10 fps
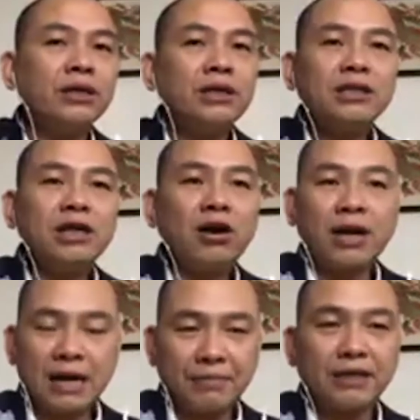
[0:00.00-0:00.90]
nhưng họ
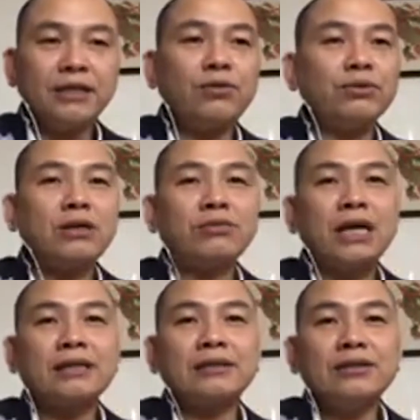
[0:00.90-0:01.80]
làm cái gì cũng trong sạch,
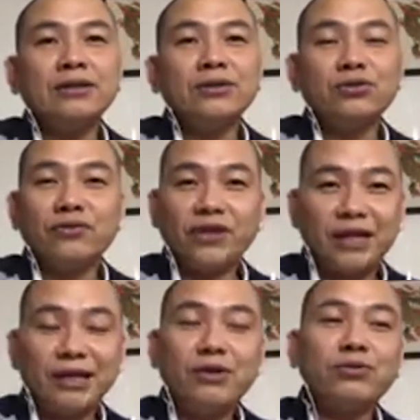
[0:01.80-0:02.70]
rồi về
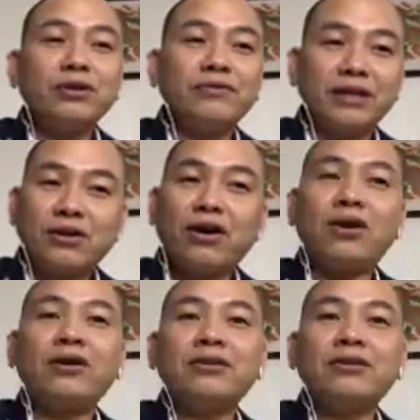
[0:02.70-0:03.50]
hưu rồi vẫn có